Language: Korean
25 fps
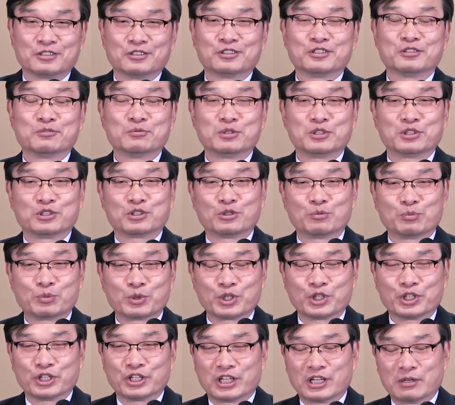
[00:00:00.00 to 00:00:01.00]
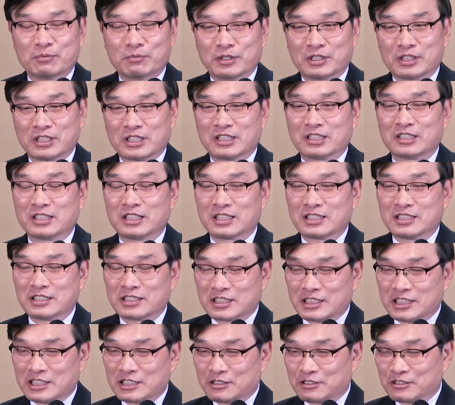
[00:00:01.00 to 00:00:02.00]
요즘식으로 표현하면 그런데 그
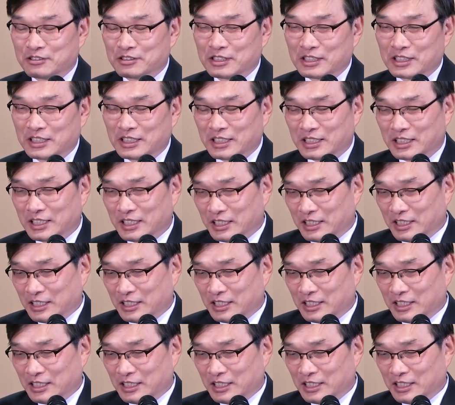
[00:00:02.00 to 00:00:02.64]
기술이